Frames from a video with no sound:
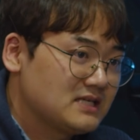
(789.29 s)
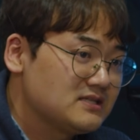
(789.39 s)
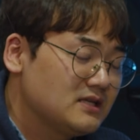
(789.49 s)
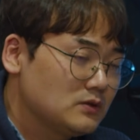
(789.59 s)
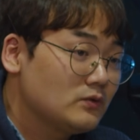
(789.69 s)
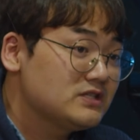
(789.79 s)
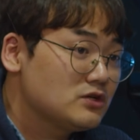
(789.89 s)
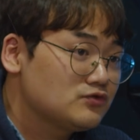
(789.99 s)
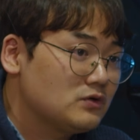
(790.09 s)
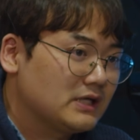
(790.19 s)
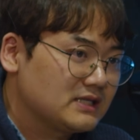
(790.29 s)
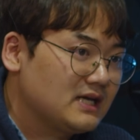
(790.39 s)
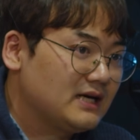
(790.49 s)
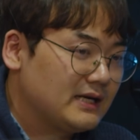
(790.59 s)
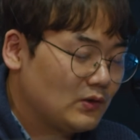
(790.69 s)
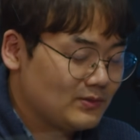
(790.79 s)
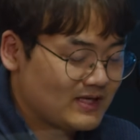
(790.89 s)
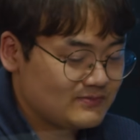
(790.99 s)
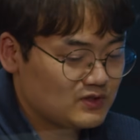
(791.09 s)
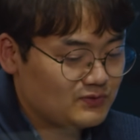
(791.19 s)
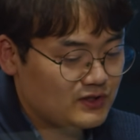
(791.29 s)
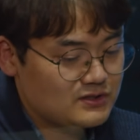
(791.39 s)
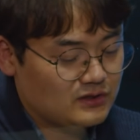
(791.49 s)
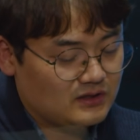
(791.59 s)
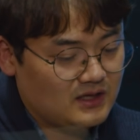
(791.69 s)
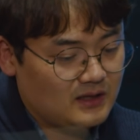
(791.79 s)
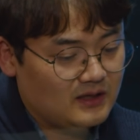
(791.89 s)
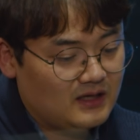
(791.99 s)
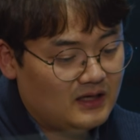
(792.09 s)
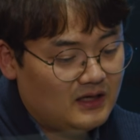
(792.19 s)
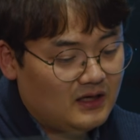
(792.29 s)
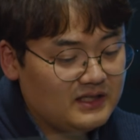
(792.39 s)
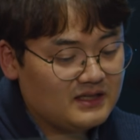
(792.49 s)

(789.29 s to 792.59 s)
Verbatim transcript: 재승인은 통과시켜 줄 것 같다라고 이 말씀을 좀 드렸었는데 음.